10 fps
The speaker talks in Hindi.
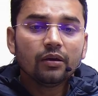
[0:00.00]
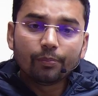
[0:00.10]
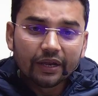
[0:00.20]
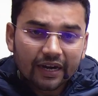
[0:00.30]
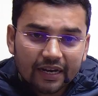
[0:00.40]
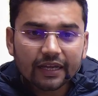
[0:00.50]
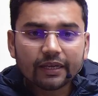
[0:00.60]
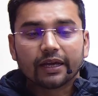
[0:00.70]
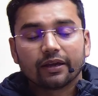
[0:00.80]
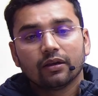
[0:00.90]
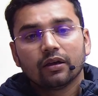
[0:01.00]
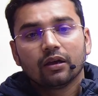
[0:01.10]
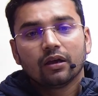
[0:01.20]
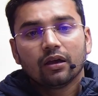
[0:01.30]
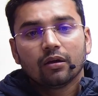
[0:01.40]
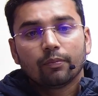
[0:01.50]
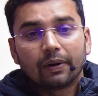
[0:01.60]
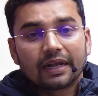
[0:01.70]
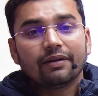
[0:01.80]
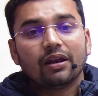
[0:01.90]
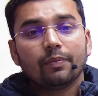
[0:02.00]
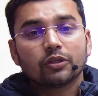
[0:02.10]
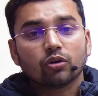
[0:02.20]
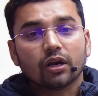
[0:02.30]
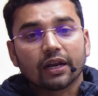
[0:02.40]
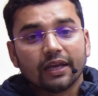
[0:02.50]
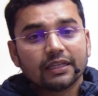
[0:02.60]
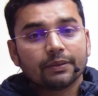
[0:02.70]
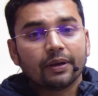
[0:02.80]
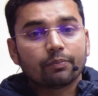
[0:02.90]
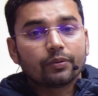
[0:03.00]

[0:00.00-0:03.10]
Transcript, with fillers: भीड़ नहीं है पढ़ने वाले बच्चों का रियल जब मैं